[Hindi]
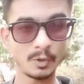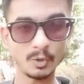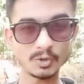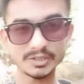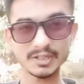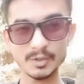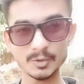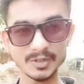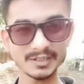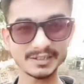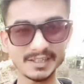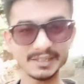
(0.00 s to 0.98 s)
हौसला
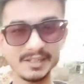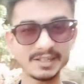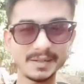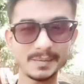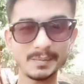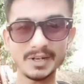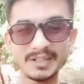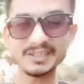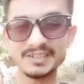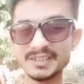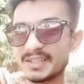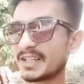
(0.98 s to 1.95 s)
होना चाहिए
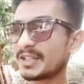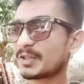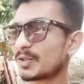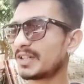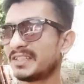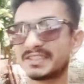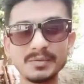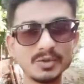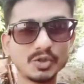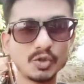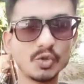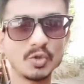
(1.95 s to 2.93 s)
बाकी ज़िंदगी तो कहीं से
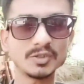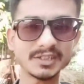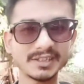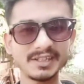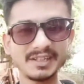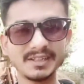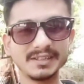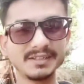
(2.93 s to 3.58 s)
भी शुरू हो सकती है